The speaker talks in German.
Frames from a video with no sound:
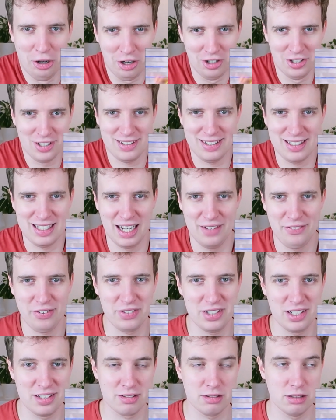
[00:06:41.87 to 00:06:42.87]
noch lustiger, einfach
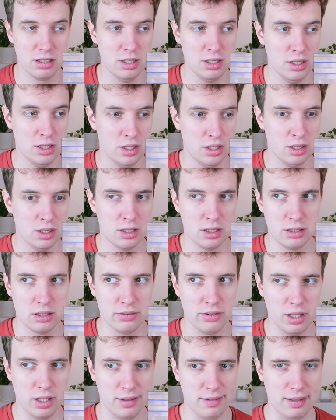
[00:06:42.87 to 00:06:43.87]
weil die so,
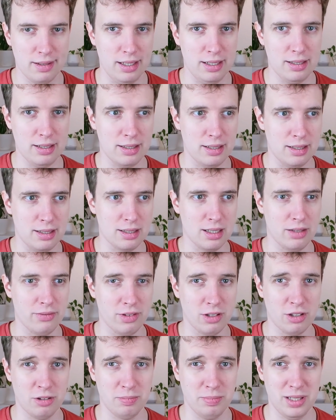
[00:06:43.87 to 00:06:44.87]
was redet die da?
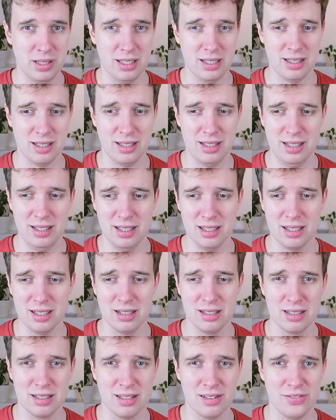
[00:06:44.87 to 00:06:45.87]
Warum bin ich
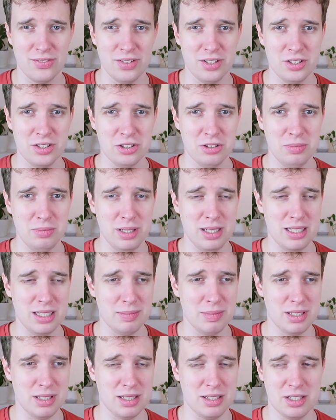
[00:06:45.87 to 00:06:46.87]
hier? Das war eine dumme Idee,
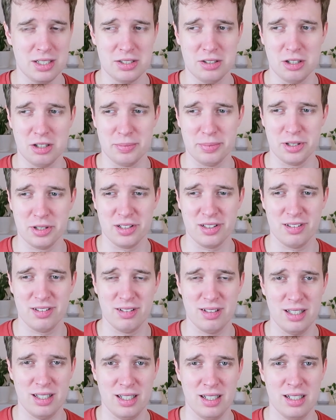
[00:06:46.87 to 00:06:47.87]
mit ihr in die Talkbox
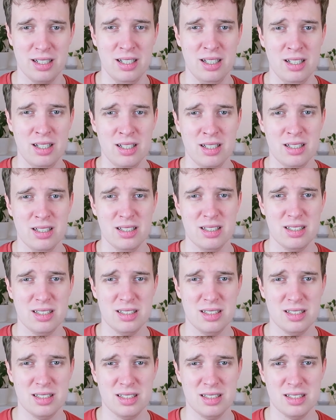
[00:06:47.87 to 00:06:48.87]
zu gehen.
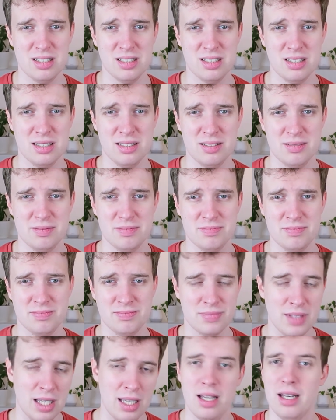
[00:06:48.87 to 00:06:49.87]
Ah.
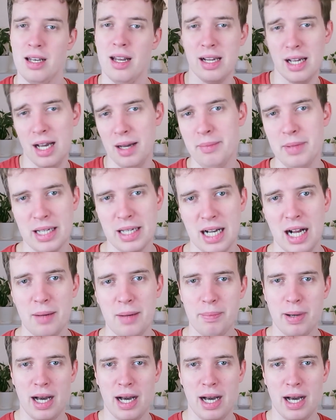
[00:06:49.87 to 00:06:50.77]
Naja, egal,